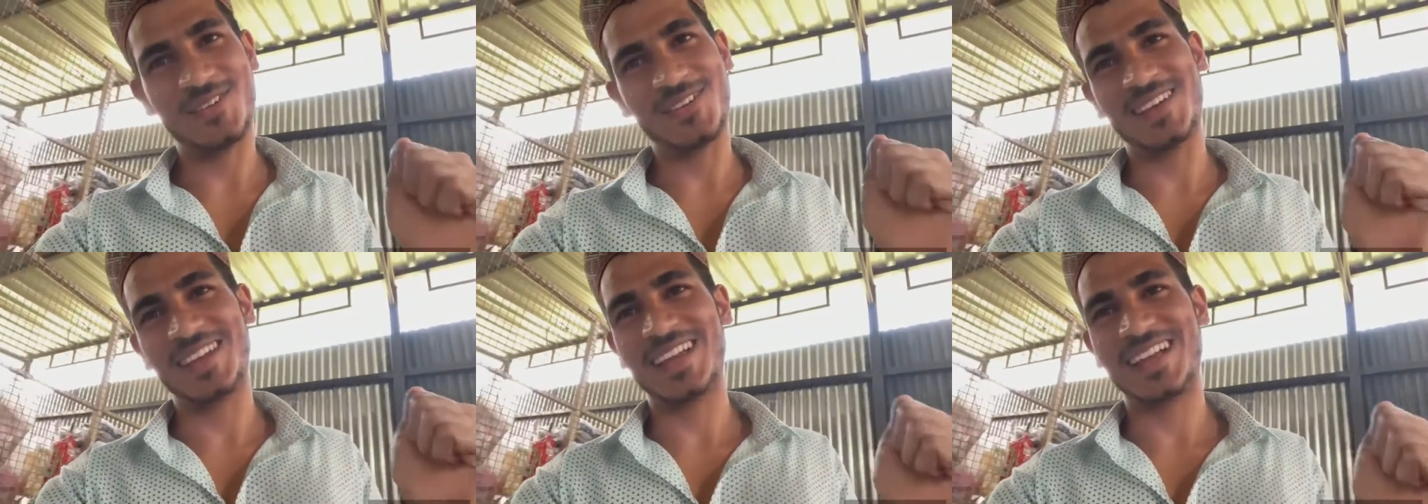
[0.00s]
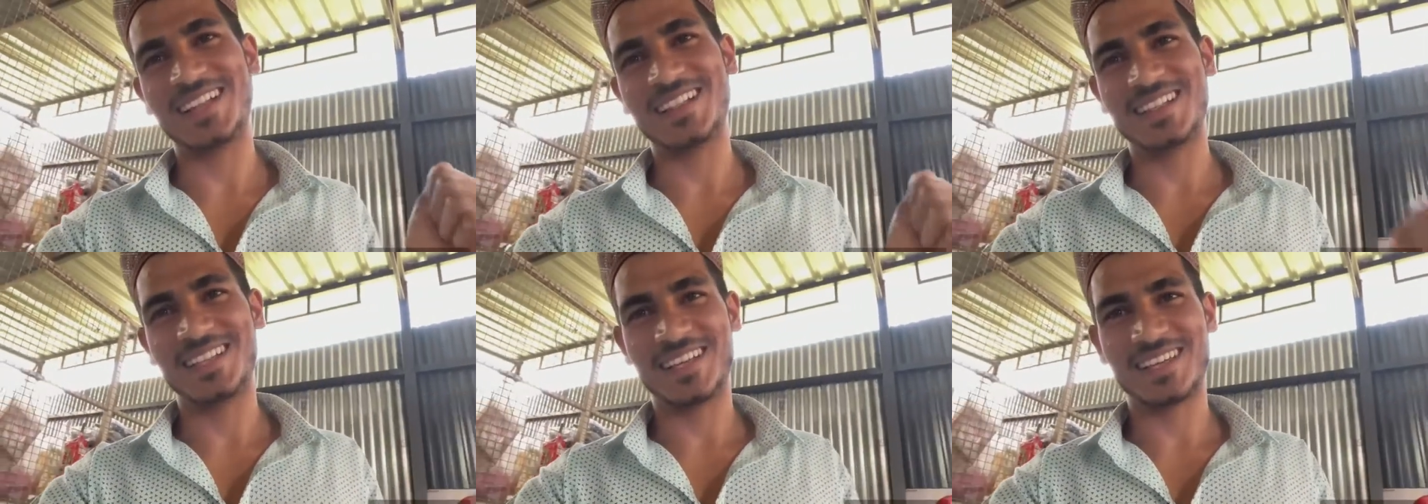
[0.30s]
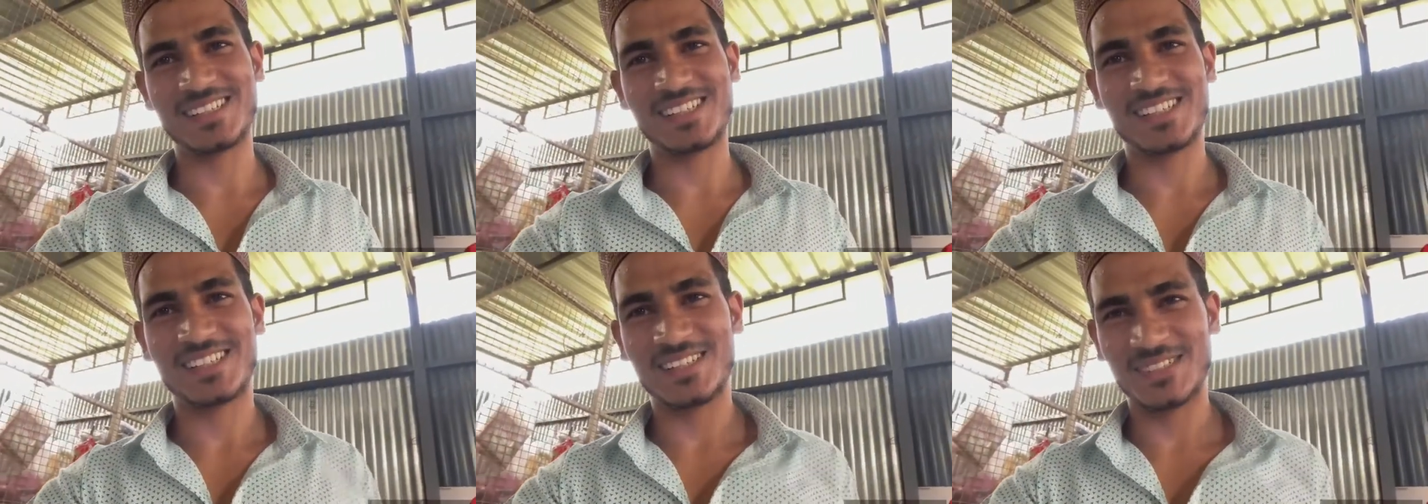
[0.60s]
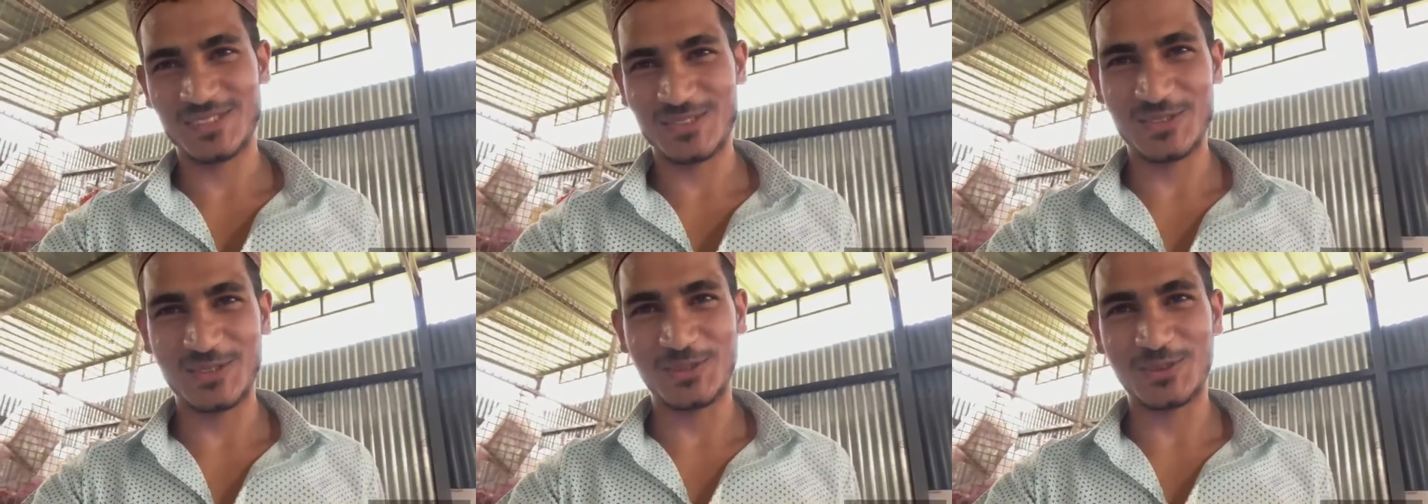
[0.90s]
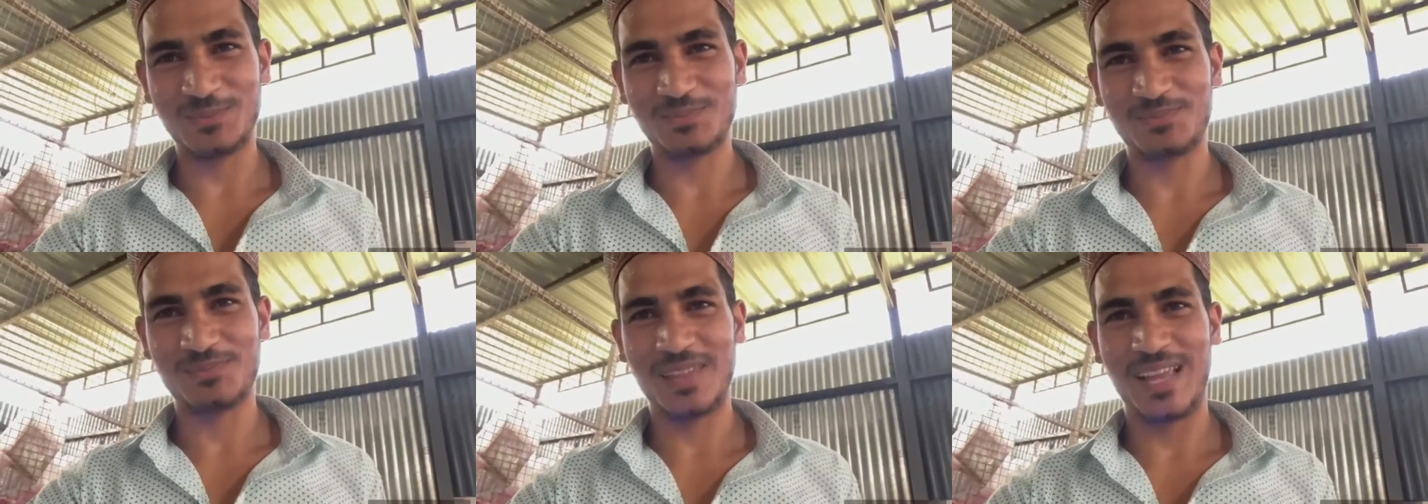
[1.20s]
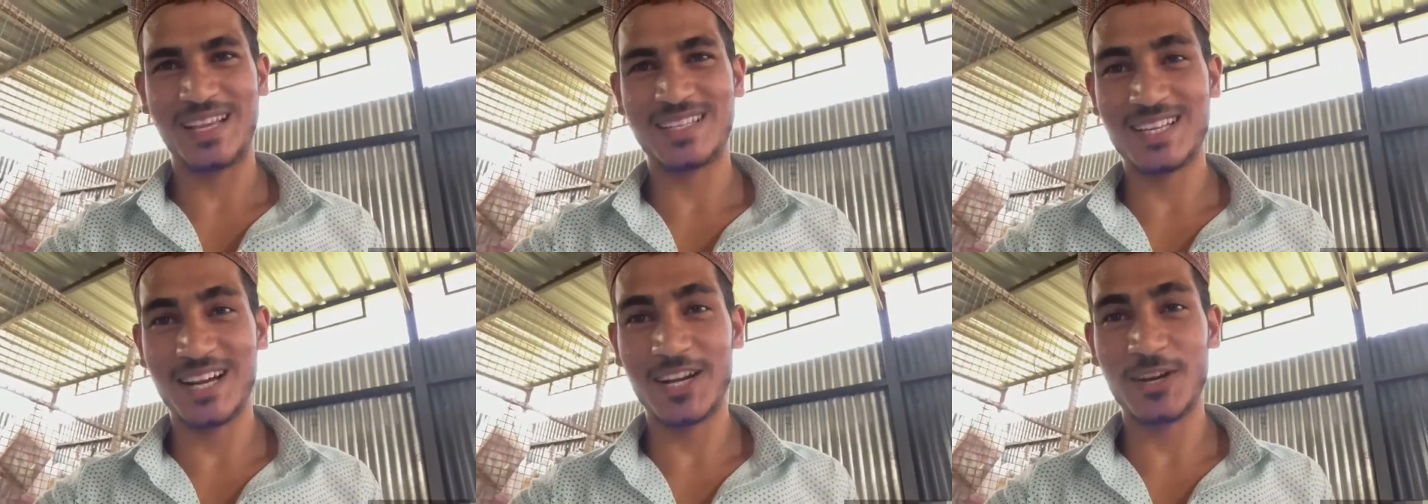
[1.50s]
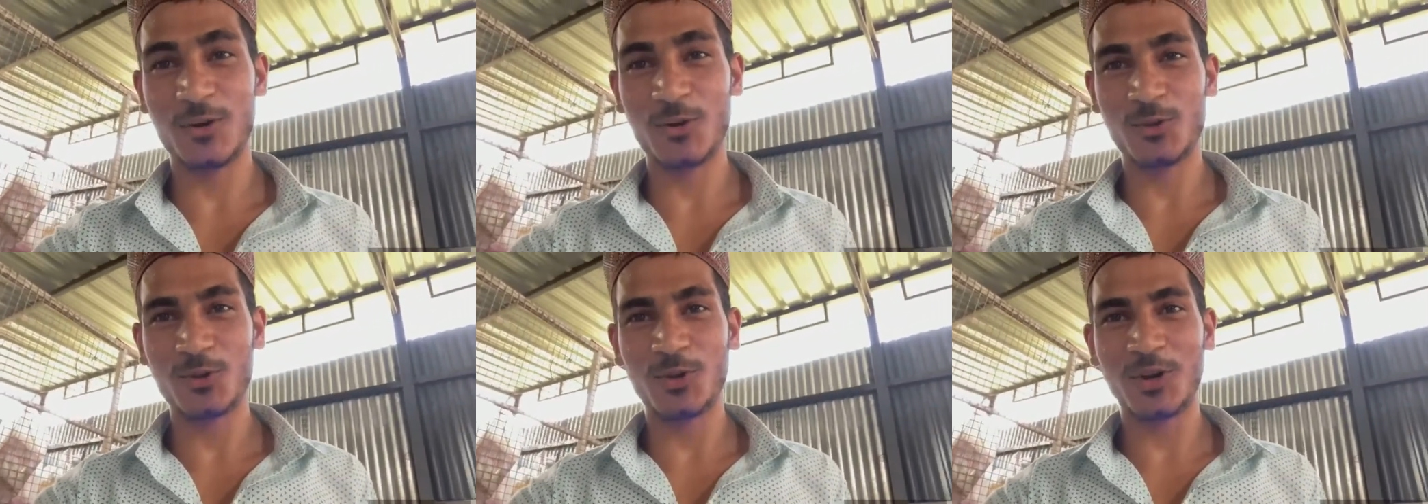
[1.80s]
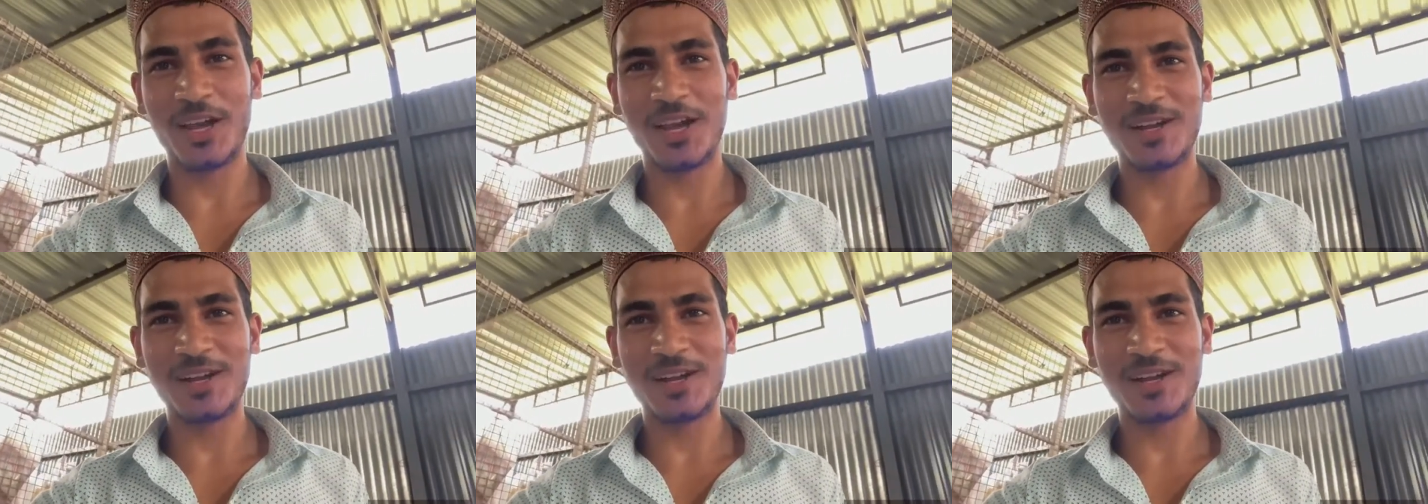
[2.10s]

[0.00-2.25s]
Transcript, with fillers: निकलते हैं तो एक्साइटेड हो जाएगा